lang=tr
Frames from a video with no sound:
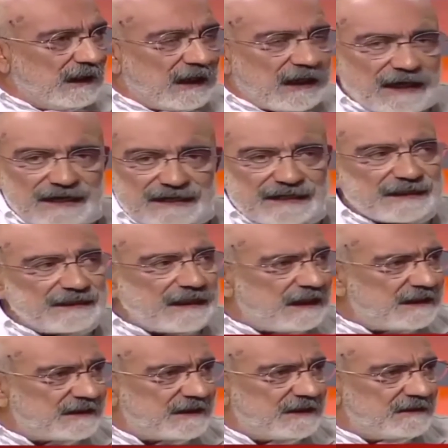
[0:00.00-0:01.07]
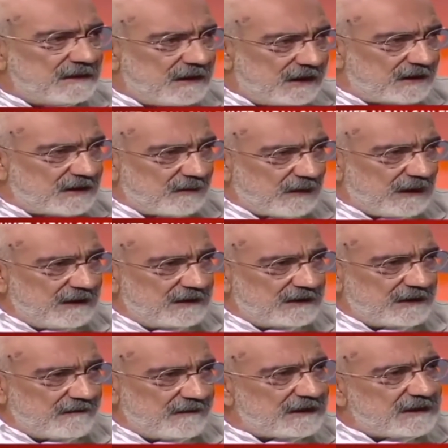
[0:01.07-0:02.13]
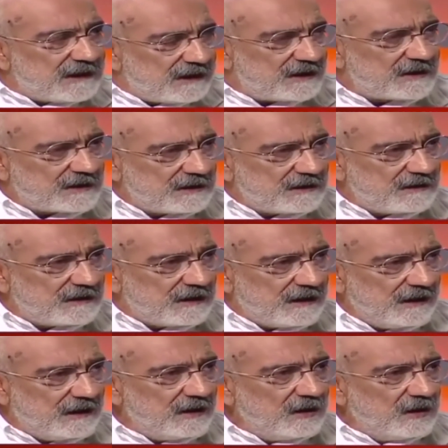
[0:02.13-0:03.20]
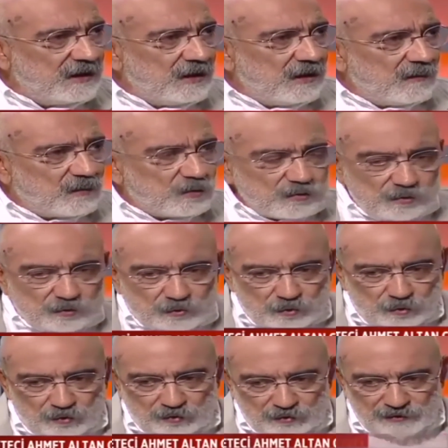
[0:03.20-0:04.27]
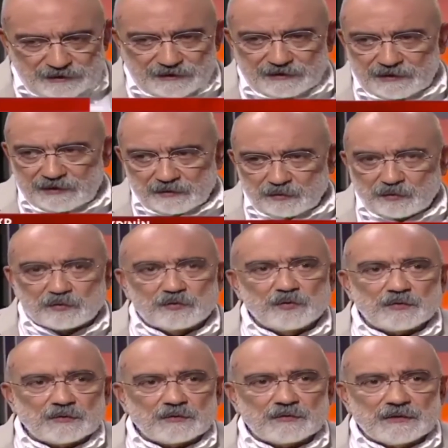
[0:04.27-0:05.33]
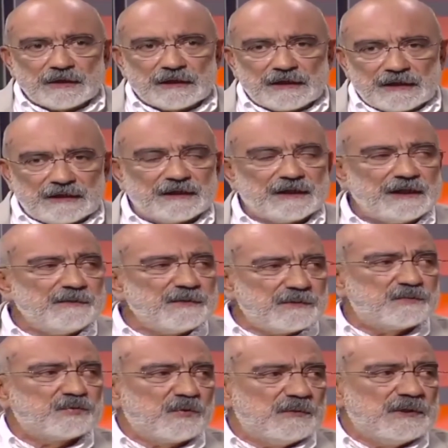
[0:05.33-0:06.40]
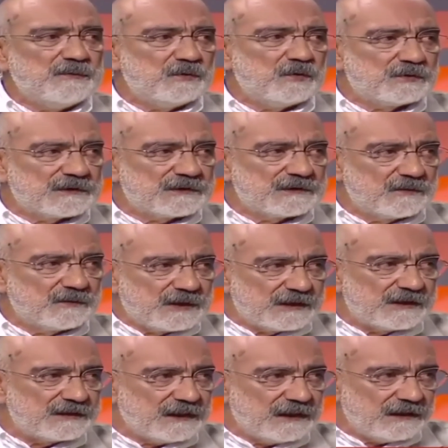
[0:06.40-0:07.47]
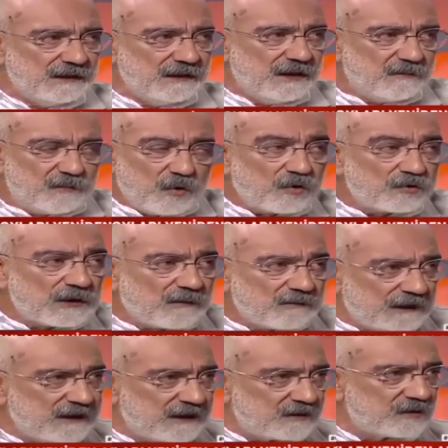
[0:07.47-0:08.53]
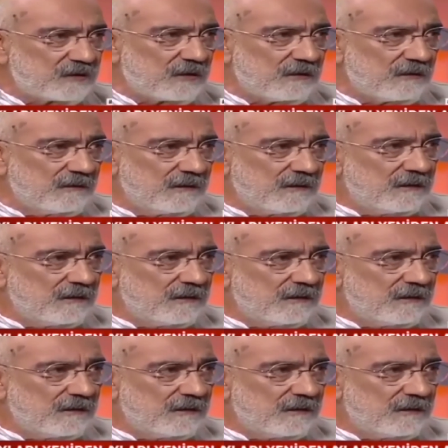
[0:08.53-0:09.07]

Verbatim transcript: Her an her şeyin değişebileceği ve değiştiğinde bunu çok ciddi hukukla ilgili bir problemin ortasında bırakacak bir ortamda yaşıyor.